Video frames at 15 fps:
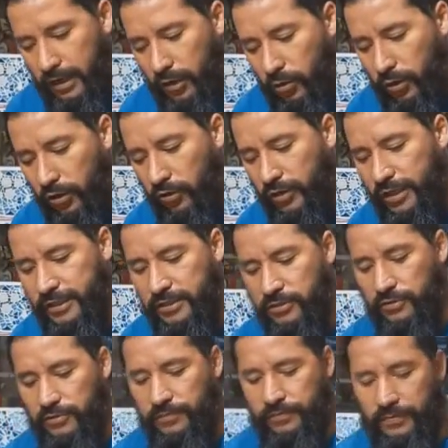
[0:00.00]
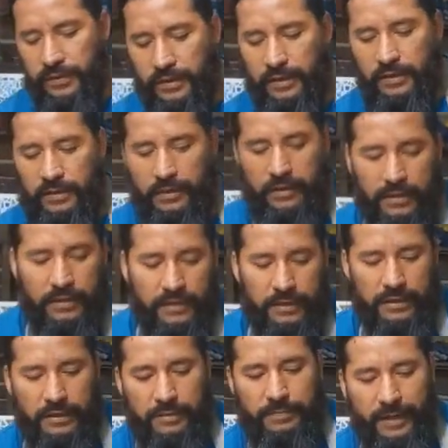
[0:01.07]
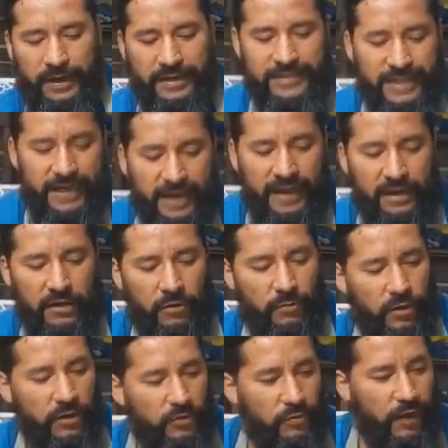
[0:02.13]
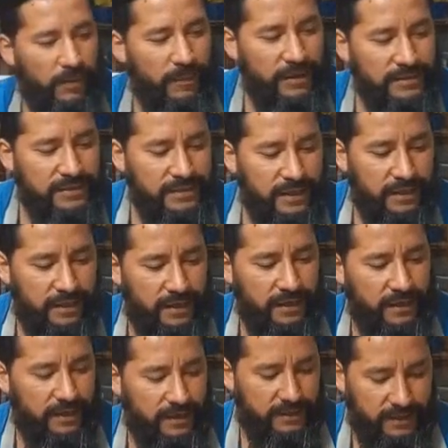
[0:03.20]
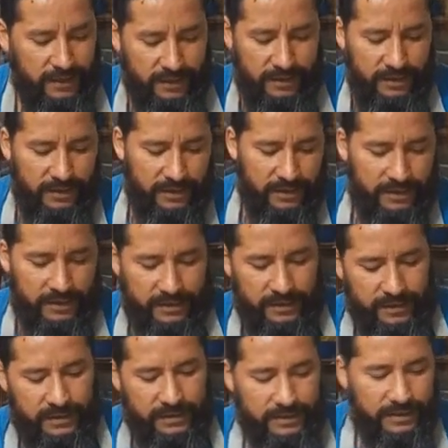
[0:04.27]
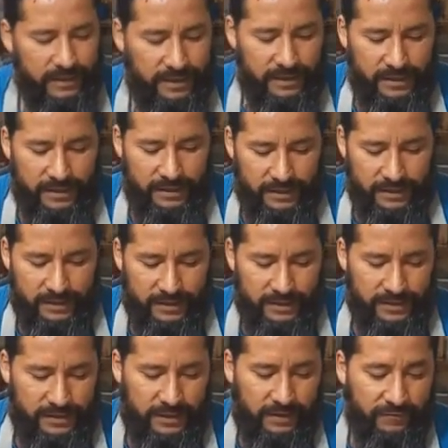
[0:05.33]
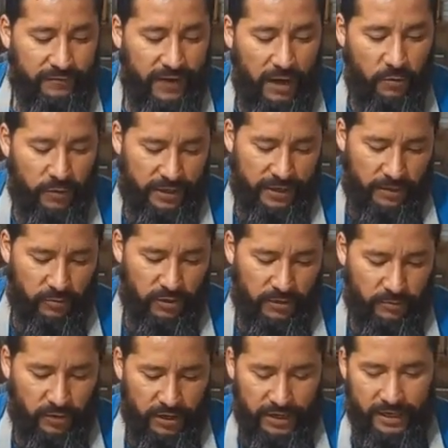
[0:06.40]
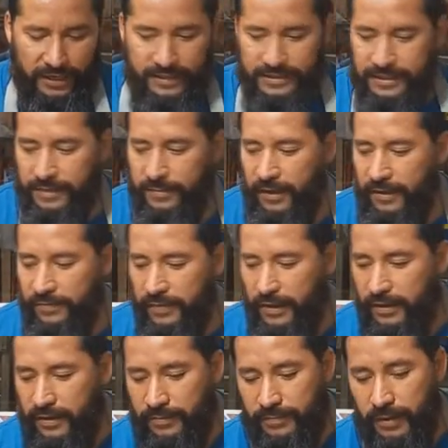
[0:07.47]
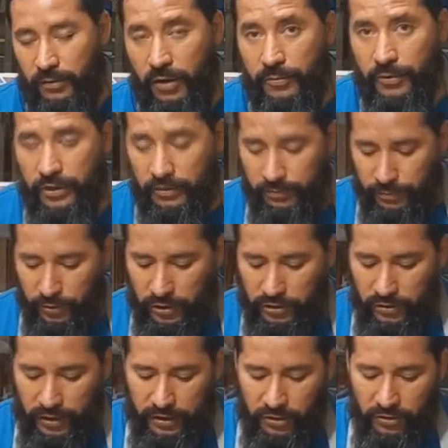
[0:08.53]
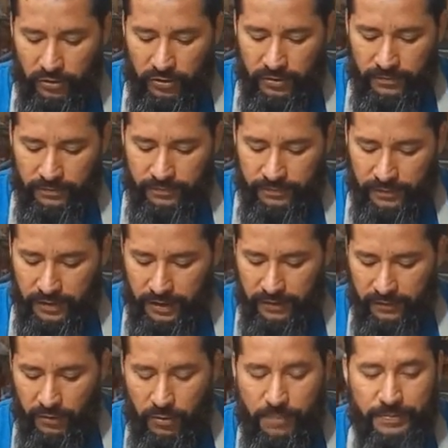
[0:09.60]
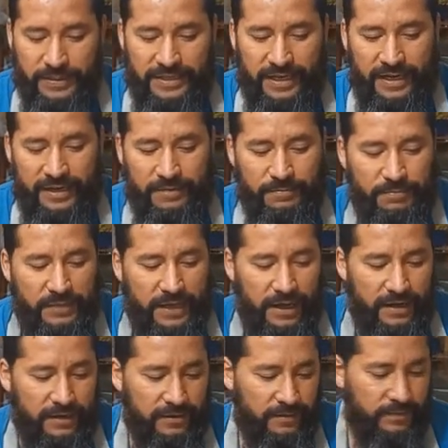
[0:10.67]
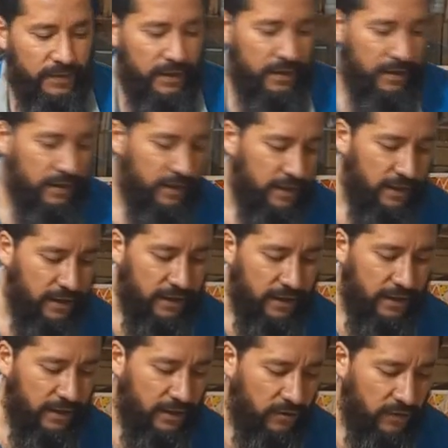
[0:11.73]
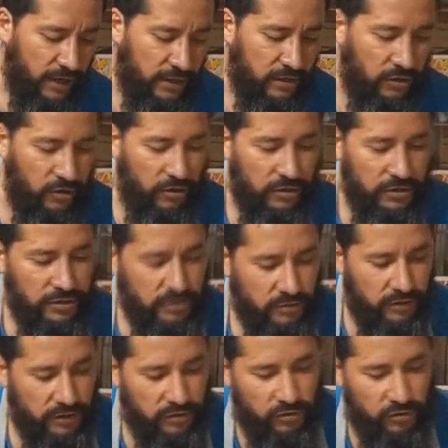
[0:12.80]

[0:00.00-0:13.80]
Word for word: Luego de eso, y para sacar como alguna mancha del, del, digamos, que pueda quedar encima, vamos a poner un poquito de alcohol y vamos a empezar a limpiar eh, con alcohol, sobre